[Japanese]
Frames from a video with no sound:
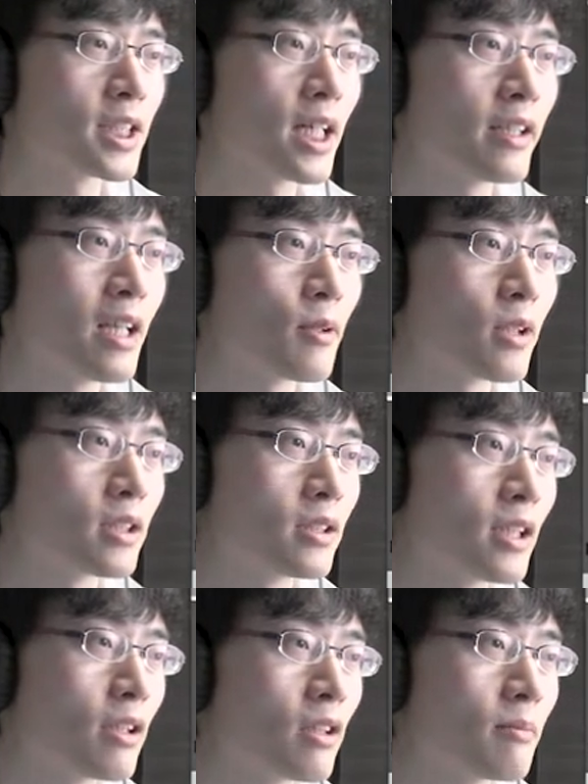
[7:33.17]
わないものです
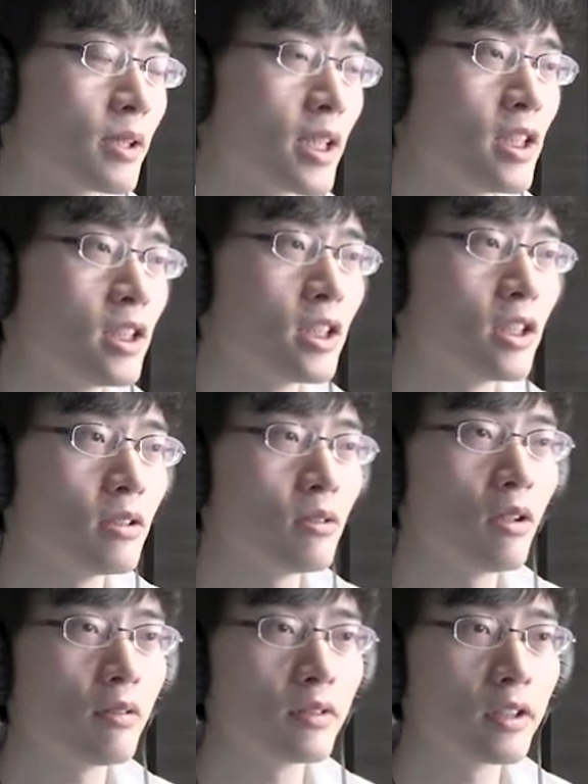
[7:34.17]
ね。例えば人参
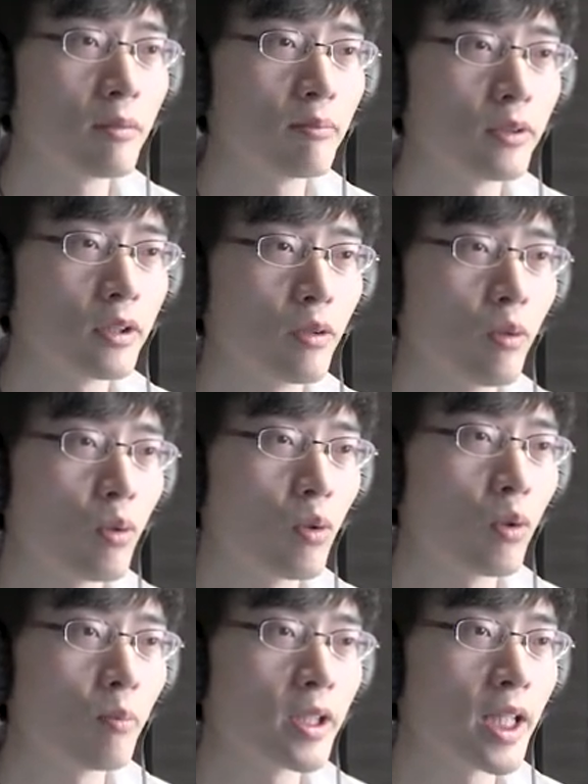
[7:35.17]
を全部置
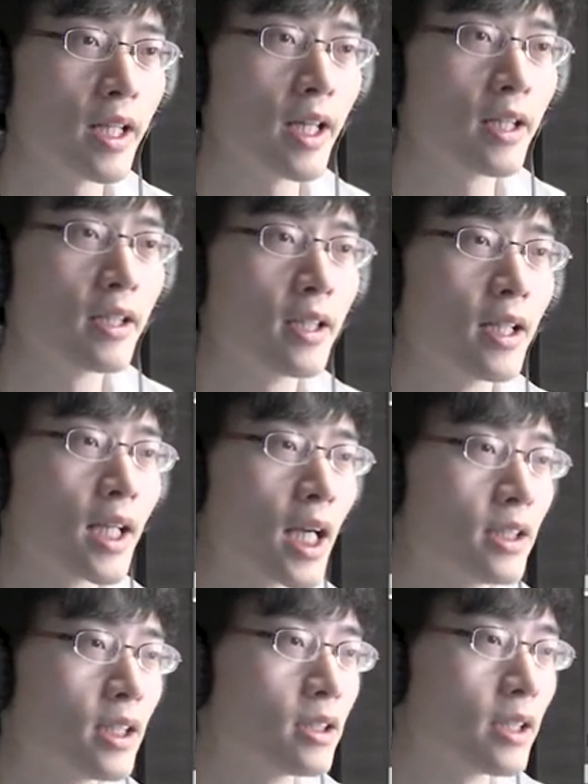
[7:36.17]
こうみたいな
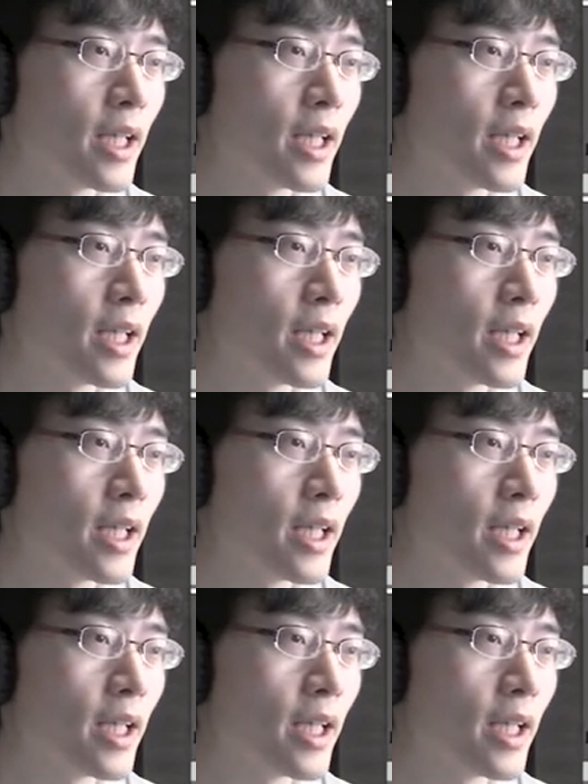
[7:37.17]
感じです